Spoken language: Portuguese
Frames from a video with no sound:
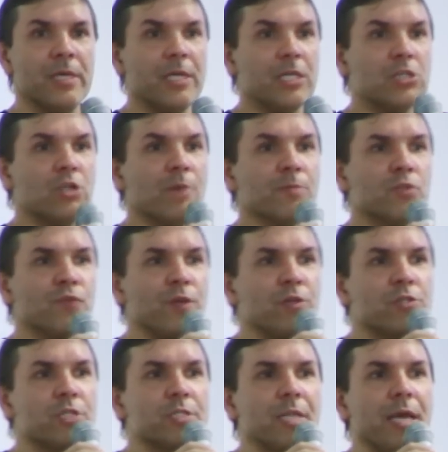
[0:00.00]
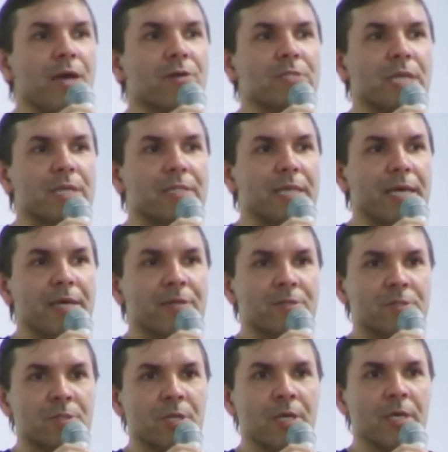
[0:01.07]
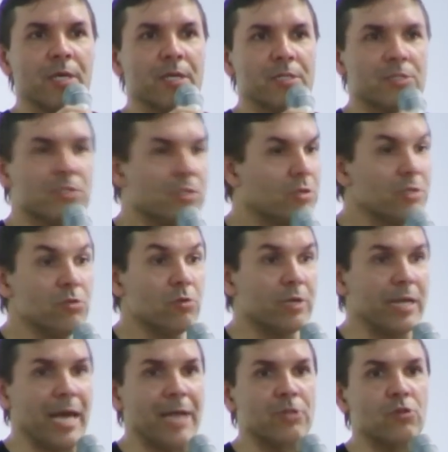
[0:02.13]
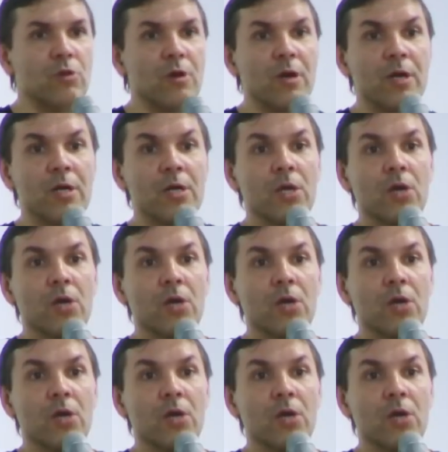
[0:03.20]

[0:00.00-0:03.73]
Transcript: e que somos filhos de Deus, herdeiros do Criador,